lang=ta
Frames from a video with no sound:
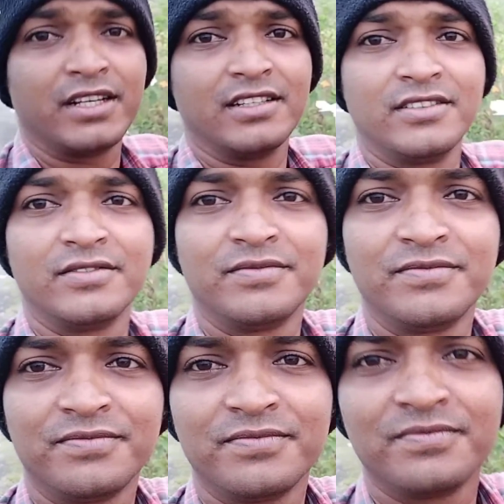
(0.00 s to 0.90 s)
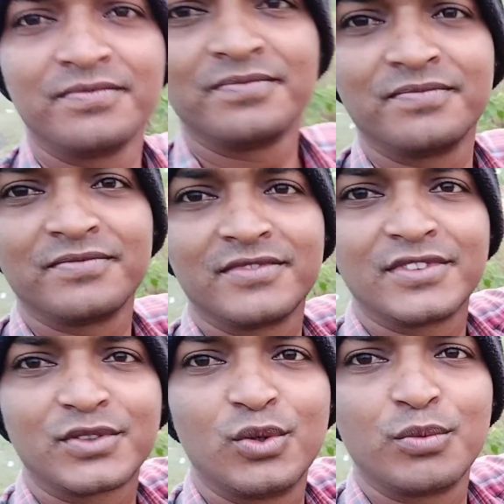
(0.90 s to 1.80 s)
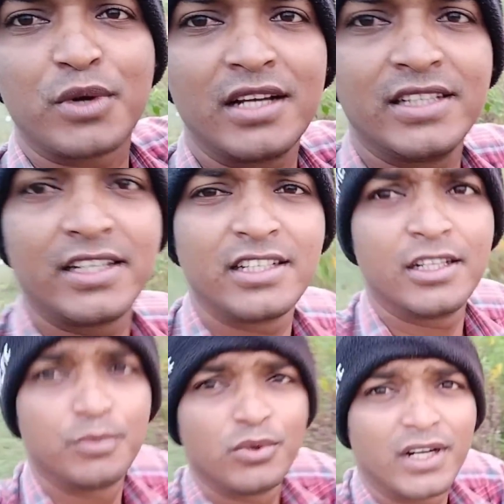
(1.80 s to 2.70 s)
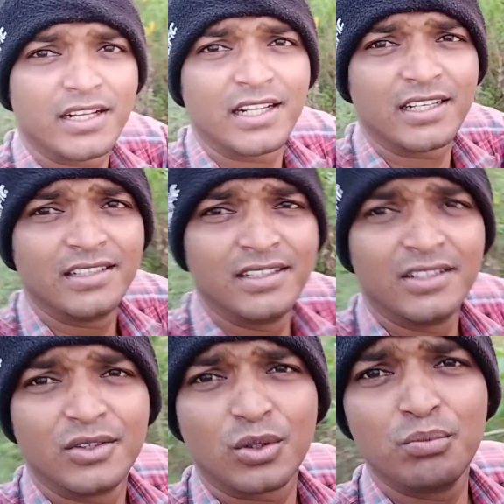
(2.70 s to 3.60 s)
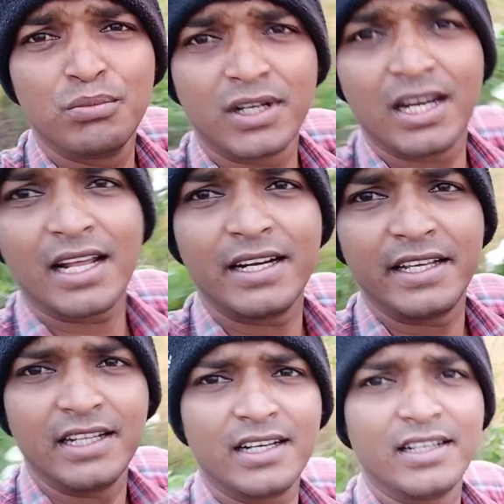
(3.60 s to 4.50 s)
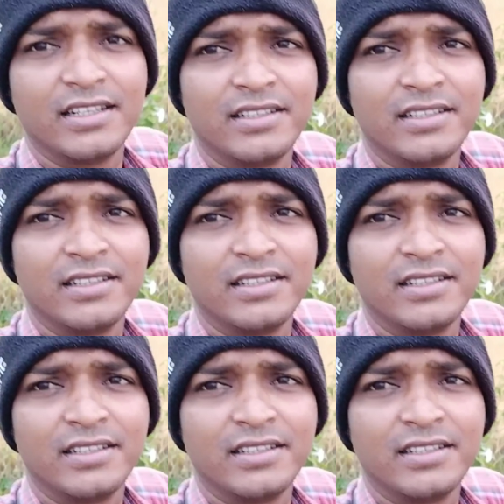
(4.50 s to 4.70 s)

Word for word: பாருங்கள் ஸ்கூல் ப்ராஜெக்ட்டுக்கு இந்த பூ கேட்டிருந்தாங்க ரொம்ப கிளார் அடிக்குதா